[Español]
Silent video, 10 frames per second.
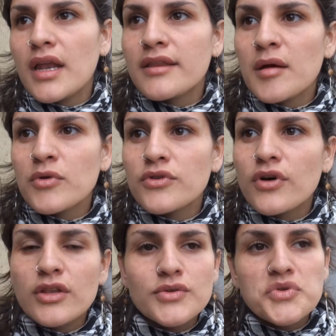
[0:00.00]
le estamos
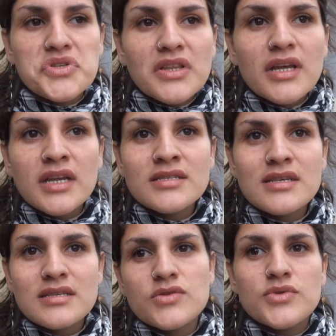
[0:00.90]
tocando sus
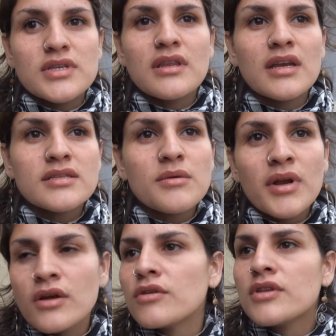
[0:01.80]
intereses y sus intereses
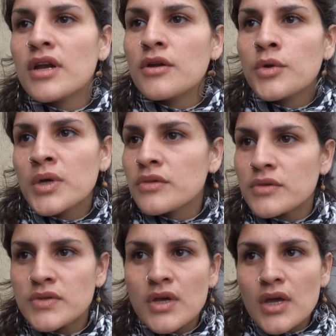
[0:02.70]
van en contra de los nuestros.